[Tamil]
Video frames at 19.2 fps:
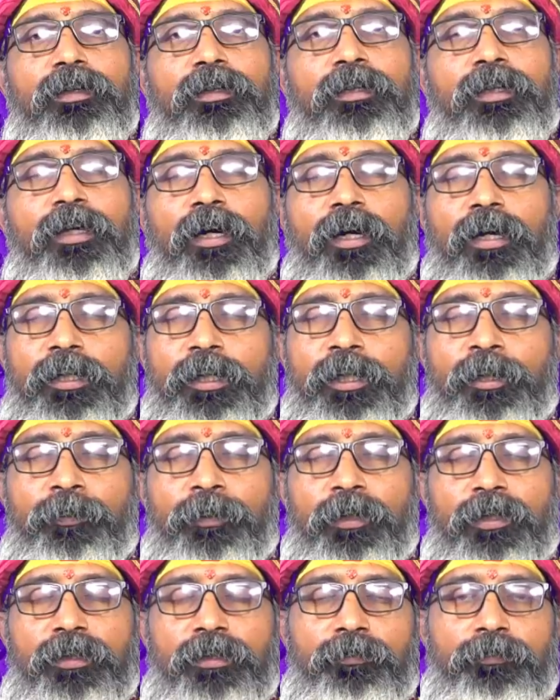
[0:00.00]
இந்த ஆடி
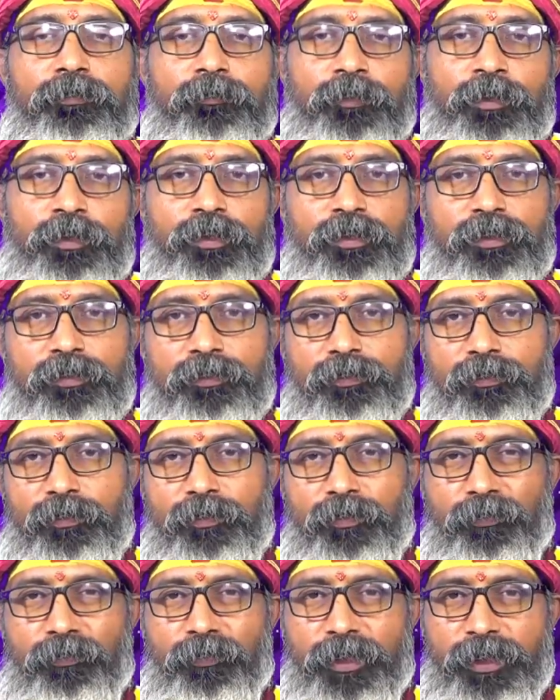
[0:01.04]
மாதம் வந்து
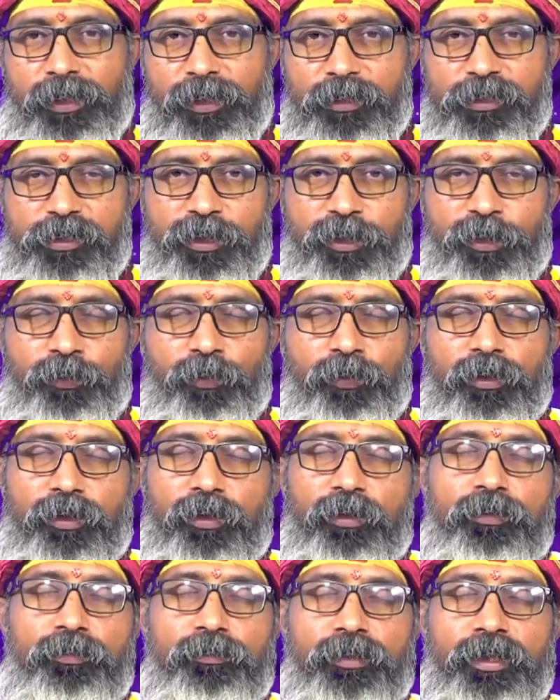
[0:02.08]
மகிழ்ச்சியை
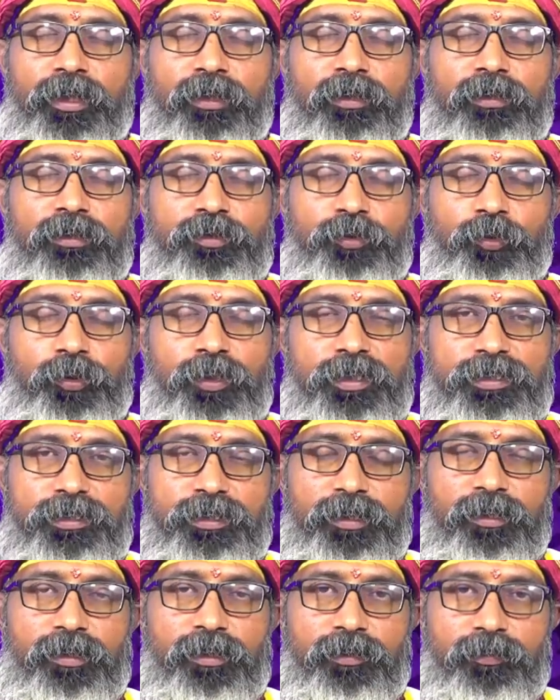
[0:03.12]
கொண்டாடும் ஏன்னா
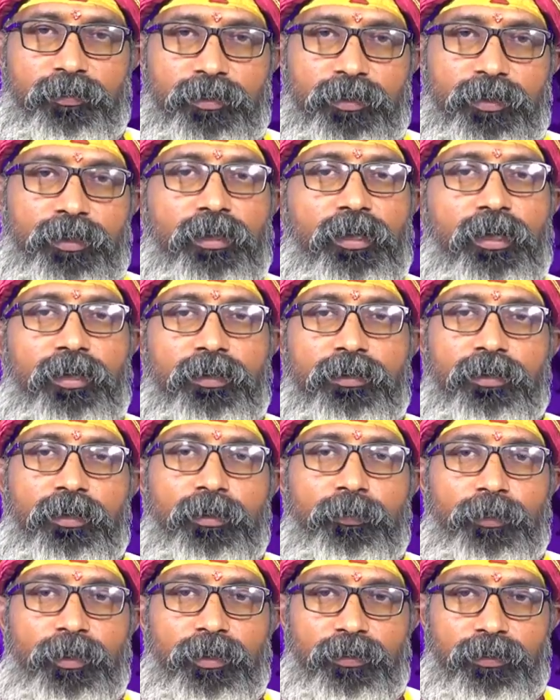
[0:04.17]
சுகஸ்தானத்துக்கு கொண்டாடும்
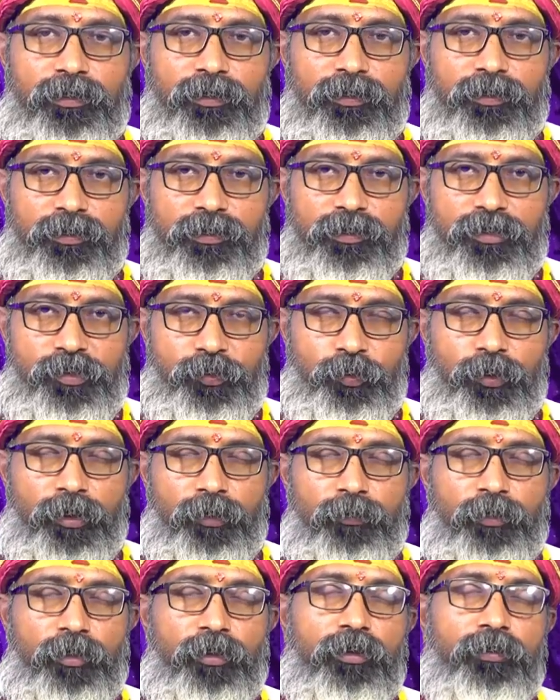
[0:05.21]
நான்காம் இடத்துக்கு
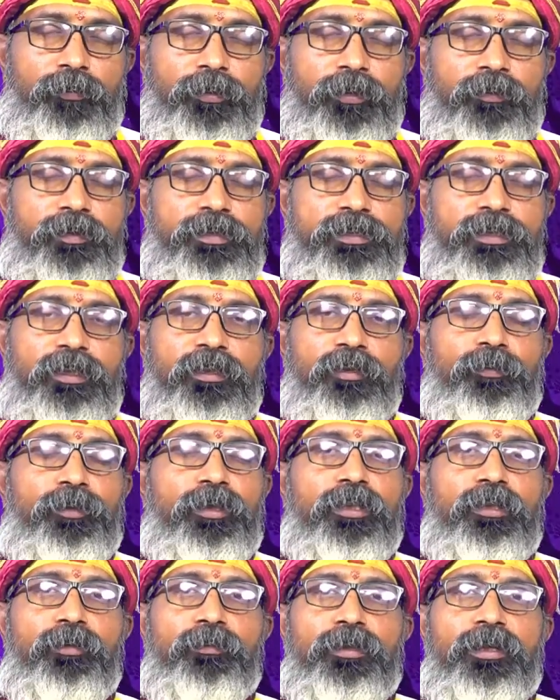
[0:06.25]
சூரிய பகவான் பிரவேசிக்கிற
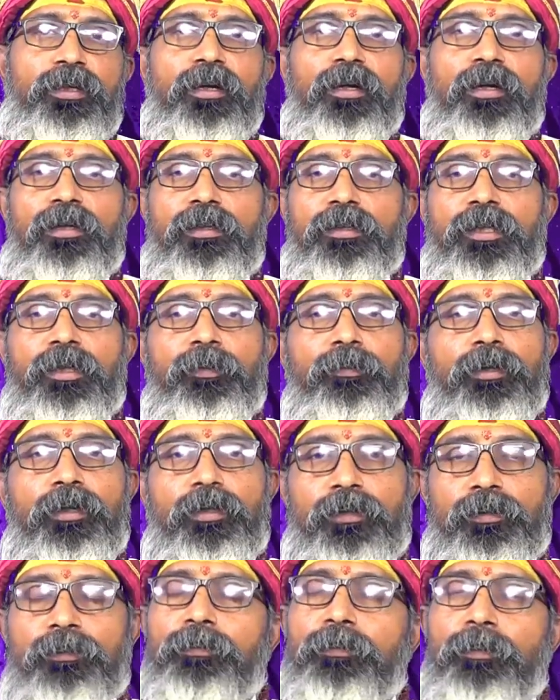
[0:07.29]
மாதம் தான் ஆடி
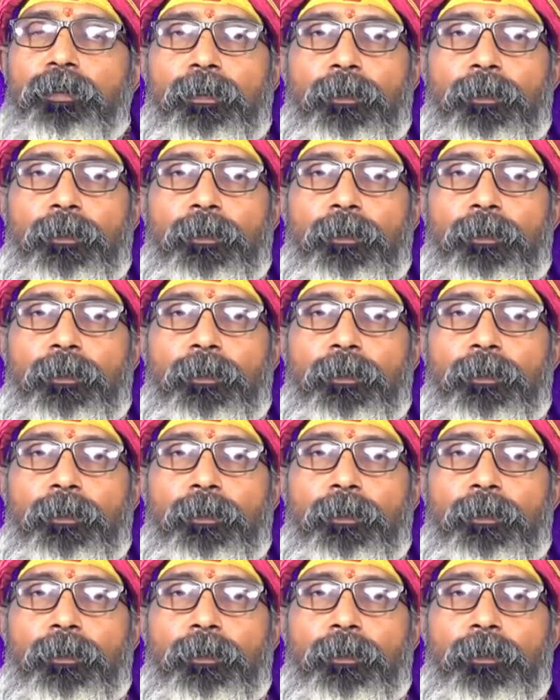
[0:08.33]
மாதம்